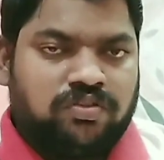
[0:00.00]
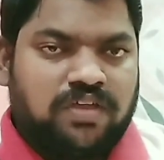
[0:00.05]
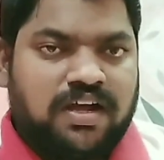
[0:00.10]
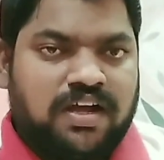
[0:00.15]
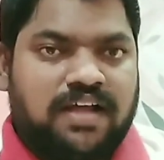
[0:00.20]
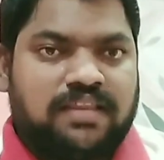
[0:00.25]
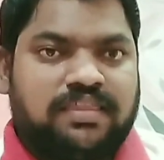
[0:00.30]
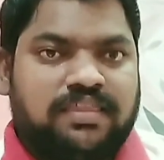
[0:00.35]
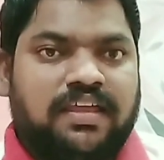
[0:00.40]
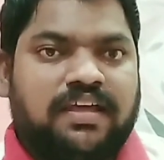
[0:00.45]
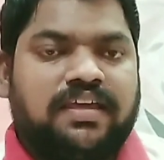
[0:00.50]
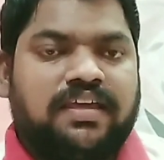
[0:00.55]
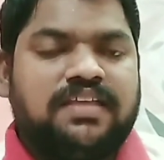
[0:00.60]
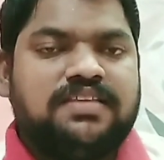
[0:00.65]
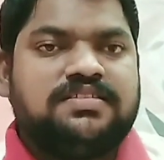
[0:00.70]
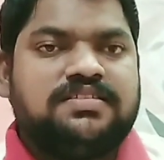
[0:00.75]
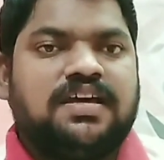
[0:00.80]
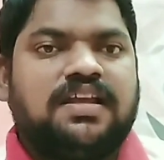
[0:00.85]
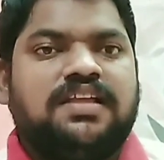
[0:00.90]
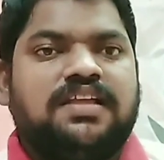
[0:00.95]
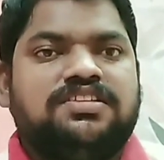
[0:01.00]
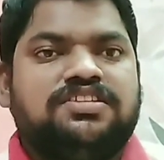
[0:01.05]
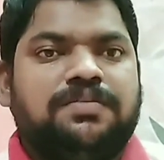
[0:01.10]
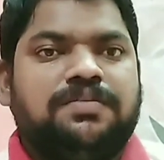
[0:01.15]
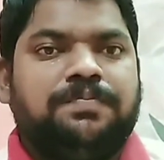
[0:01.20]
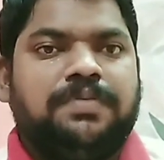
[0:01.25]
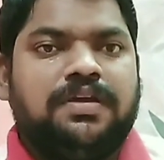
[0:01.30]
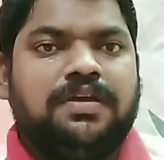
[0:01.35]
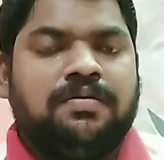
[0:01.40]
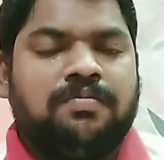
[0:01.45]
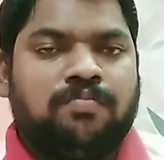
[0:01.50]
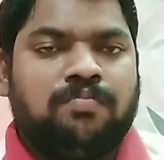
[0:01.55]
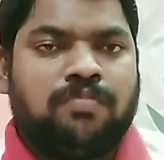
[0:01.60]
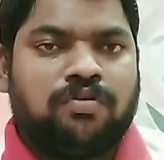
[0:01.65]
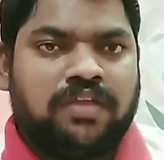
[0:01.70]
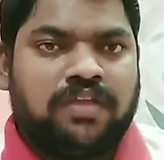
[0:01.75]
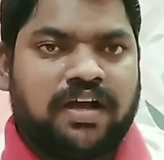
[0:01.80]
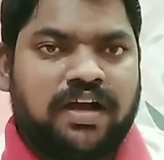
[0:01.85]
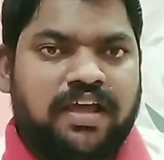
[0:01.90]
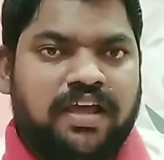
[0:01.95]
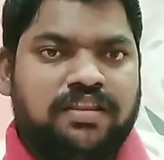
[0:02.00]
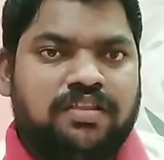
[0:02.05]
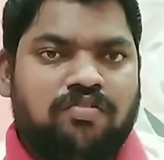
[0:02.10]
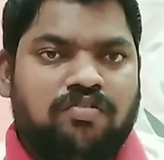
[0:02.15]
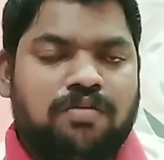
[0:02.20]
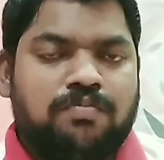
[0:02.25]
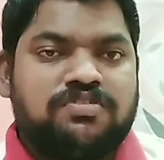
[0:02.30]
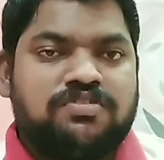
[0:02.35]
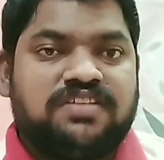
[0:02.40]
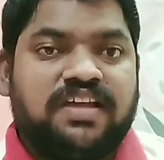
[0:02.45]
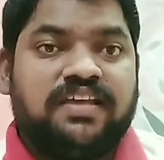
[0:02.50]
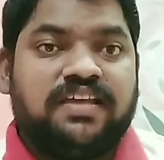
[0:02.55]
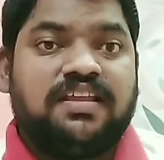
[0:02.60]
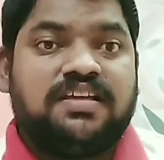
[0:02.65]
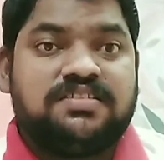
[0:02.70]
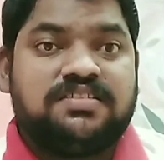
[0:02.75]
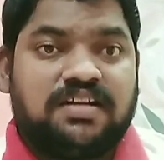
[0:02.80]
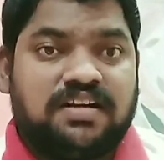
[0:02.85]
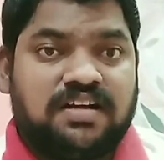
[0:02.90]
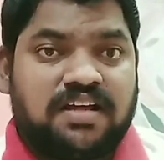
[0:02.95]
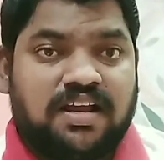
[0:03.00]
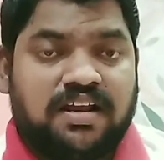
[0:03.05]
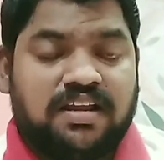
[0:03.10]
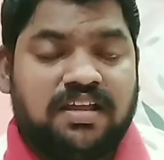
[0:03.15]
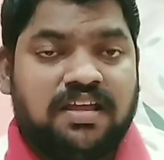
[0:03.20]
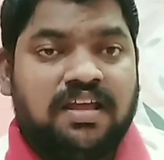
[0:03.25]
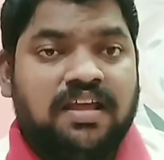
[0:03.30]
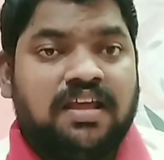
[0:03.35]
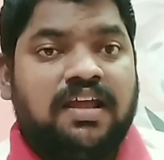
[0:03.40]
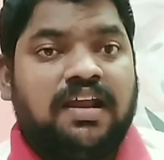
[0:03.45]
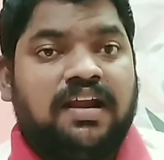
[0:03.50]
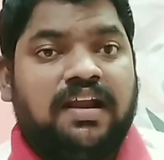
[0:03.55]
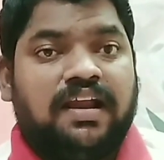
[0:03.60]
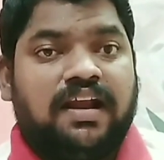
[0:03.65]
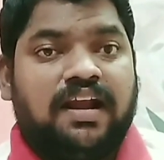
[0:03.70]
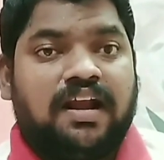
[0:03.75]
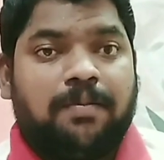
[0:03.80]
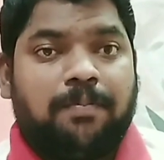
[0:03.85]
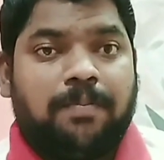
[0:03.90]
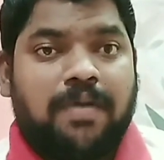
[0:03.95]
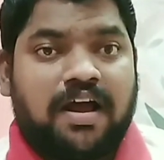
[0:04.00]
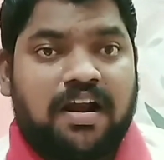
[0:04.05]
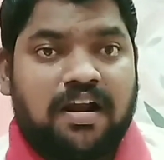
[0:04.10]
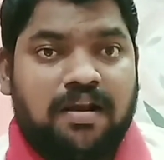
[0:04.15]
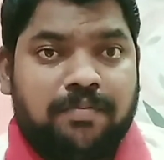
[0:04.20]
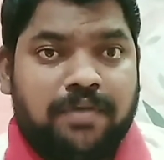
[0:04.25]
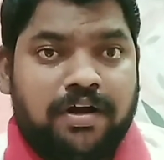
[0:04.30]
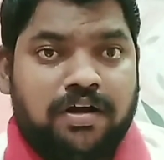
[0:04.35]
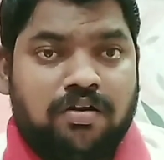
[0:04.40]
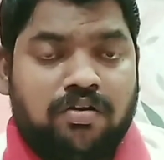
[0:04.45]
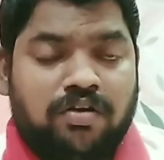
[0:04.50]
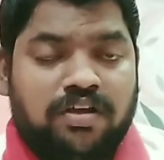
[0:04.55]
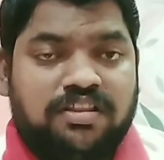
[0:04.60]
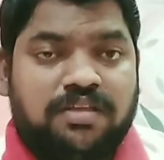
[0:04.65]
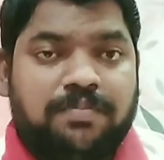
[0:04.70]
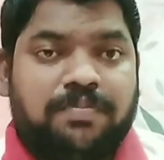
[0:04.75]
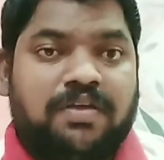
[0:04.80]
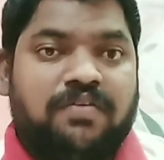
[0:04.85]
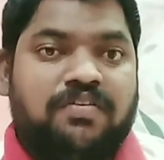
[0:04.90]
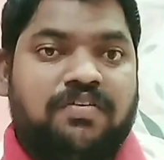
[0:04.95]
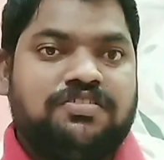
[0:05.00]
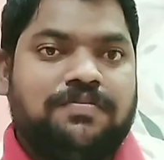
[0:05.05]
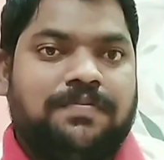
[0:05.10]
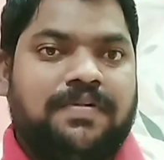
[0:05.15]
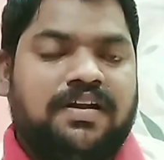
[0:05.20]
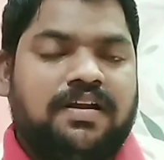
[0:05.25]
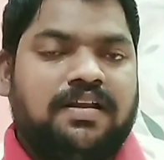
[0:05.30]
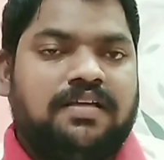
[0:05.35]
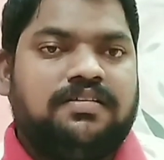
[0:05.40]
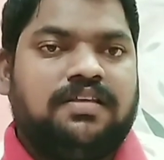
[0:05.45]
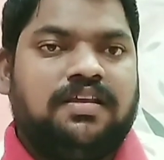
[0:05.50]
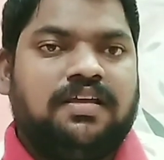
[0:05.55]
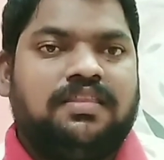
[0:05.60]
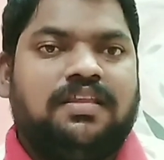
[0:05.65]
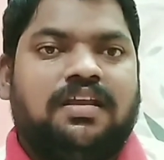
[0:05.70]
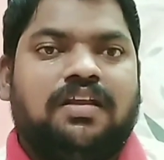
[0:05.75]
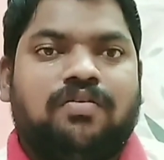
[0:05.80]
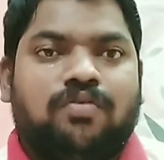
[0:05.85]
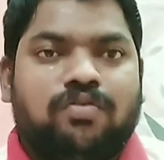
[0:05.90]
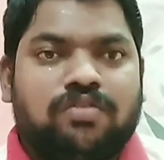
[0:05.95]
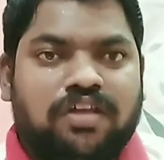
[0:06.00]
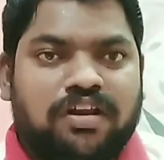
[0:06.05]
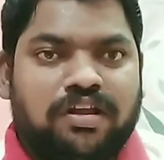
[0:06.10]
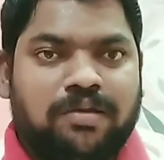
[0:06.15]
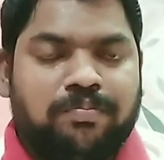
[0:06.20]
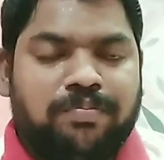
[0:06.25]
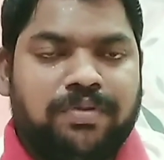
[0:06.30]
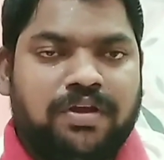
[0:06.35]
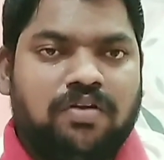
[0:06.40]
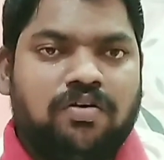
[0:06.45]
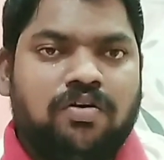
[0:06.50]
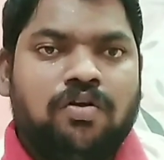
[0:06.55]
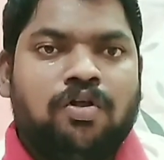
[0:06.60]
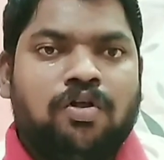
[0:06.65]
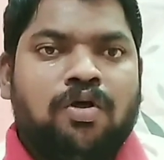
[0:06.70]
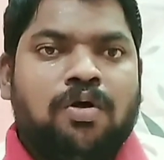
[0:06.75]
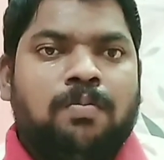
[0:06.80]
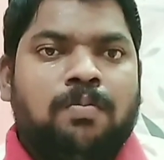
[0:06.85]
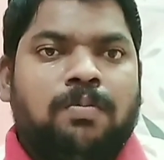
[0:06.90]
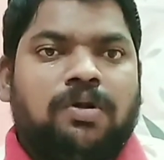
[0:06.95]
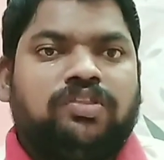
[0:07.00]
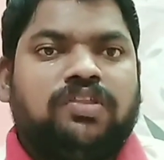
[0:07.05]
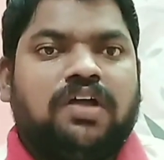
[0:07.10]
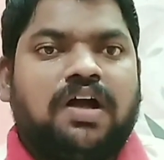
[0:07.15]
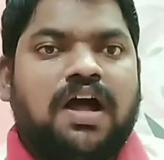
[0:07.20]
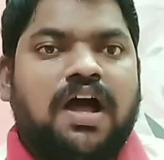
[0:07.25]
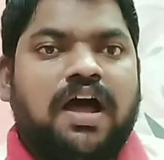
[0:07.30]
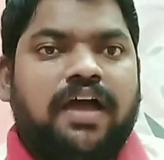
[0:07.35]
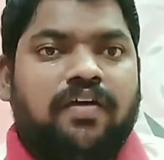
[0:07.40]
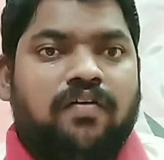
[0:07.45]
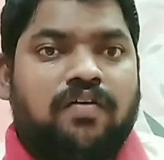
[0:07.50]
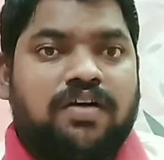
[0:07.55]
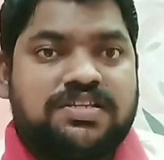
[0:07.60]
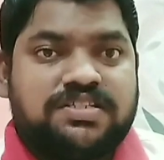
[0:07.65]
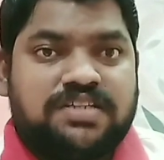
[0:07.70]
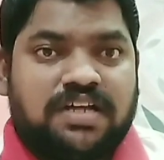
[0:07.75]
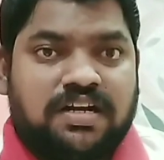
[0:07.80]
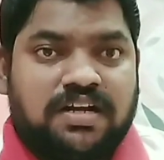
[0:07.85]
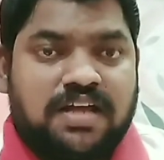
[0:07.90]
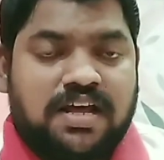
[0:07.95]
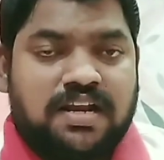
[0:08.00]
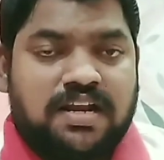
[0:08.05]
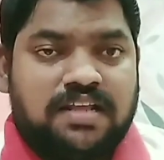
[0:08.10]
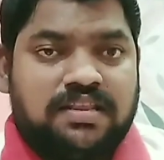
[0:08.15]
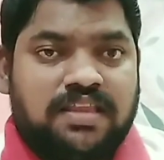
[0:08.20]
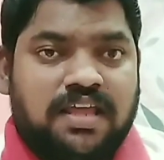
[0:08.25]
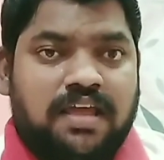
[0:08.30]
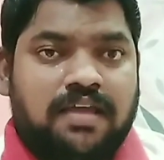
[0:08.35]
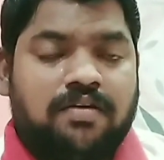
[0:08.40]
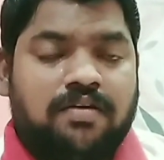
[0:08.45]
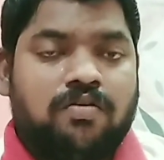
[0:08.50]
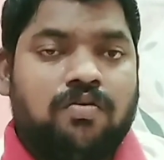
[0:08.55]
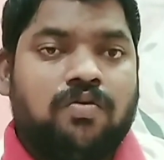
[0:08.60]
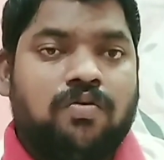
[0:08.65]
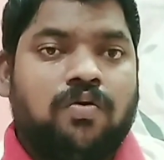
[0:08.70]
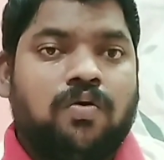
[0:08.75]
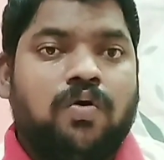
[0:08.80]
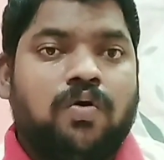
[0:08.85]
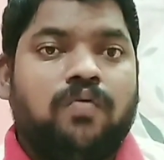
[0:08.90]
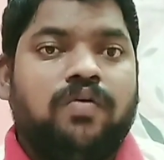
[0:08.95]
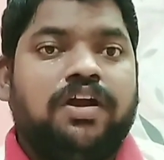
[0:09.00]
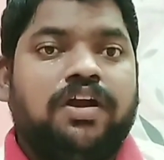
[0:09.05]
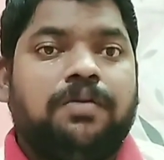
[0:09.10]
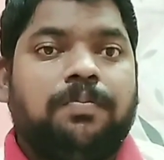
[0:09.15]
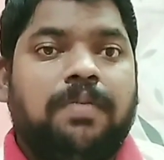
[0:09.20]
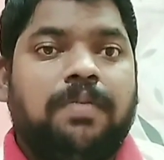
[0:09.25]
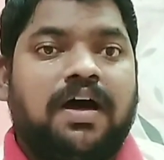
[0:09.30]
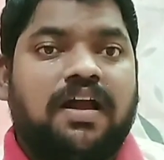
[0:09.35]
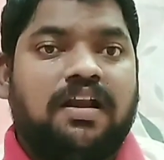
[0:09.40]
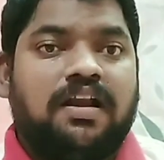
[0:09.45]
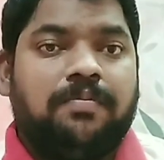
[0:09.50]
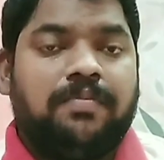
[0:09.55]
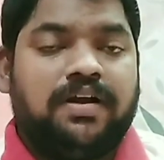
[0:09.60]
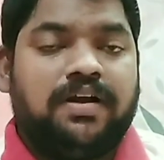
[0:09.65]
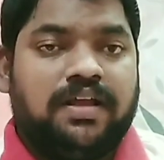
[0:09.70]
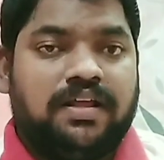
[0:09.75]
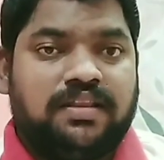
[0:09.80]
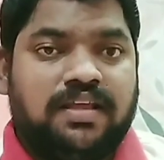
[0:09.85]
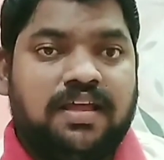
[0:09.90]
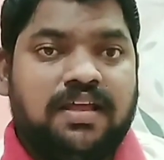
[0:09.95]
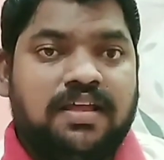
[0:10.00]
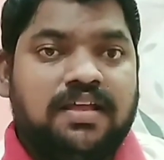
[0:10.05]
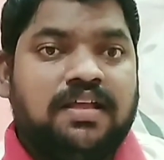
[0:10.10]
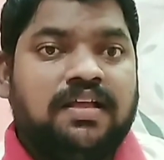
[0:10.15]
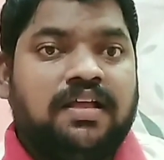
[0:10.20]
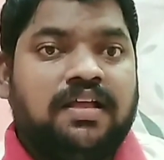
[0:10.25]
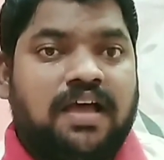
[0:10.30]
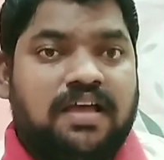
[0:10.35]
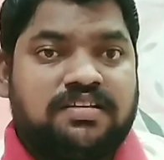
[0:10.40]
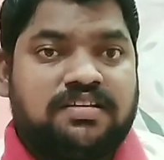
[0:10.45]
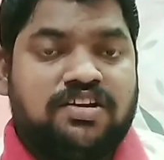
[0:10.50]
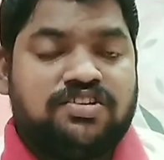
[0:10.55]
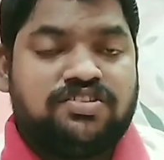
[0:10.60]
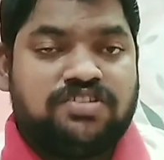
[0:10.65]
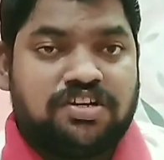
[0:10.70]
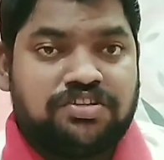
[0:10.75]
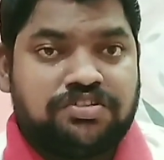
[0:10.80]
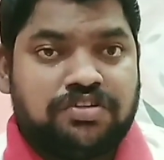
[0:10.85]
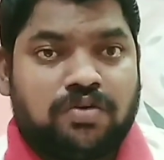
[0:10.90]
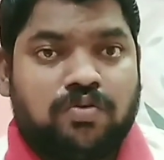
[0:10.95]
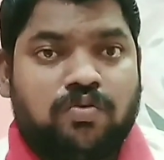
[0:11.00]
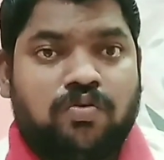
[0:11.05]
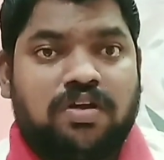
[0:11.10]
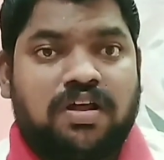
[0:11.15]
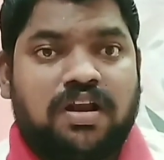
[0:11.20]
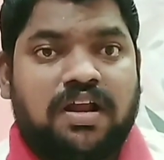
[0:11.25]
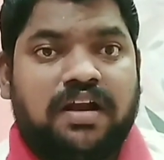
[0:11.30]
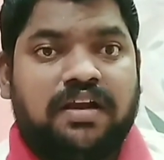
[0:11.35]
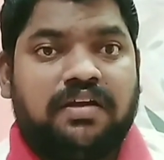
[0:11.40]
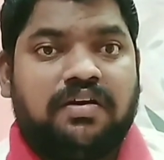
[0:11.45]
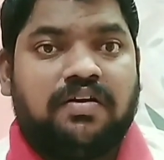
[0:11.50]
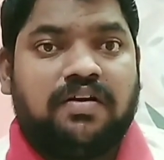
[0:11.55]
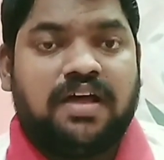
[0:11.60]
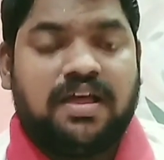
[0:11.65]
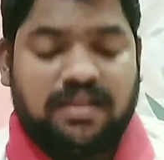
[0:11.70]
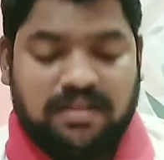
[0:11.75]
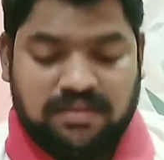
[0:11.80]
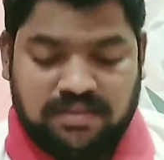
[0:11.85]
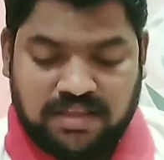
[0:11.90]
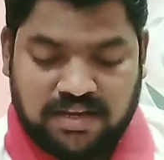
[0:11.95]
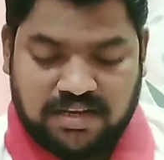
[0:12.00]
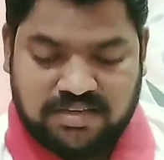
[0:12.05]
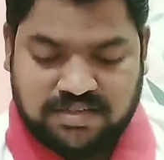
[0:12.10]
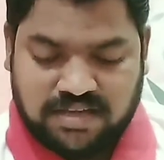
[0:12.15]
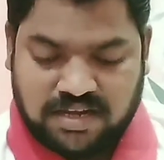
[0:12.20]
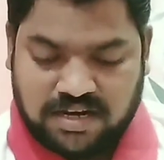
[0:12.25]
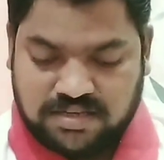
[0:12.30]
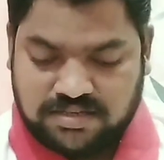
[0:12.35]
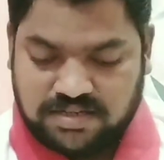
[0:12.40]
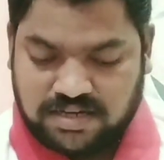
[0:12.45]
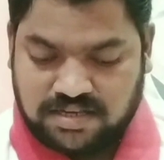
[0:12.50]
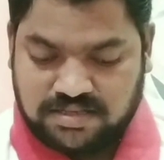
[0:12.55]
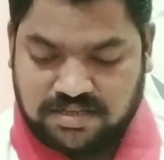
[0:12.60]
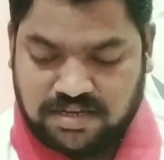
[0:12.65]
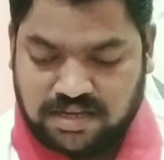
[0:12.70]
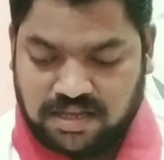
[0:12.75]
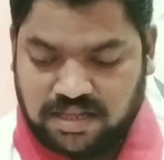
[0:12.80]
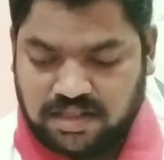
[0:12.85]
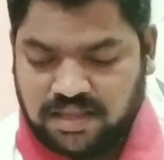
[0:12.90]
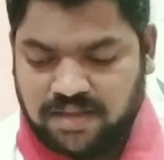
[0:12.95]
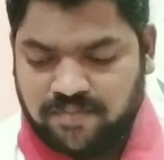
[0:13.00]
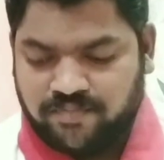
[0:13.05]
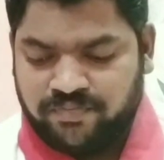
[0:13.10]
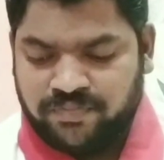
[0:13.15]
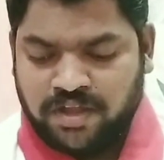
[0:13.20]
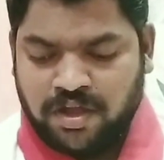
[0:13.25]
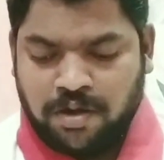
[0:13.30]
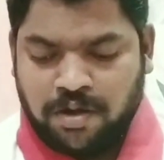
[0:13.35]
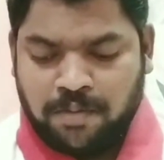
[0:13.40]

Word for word: మొత్తంగా తగ్గించాలని చెప్పి మొత్తంగా అయితే ఒక ముసాయిదా చట్టాన్ని నిన్న పార్లమెంటులో అయితే ప్రవేశపెట్టడం జరిగిందన్న కొందరు ఎంపీలు మొత్తంగా ఆ యొక్క చట్టాన్ని అయితే కువైట్ పార్లమెంట్ అయితే అసలు చర్చకు కూడా రానికుండా తిరస్కరించడం జరిగింది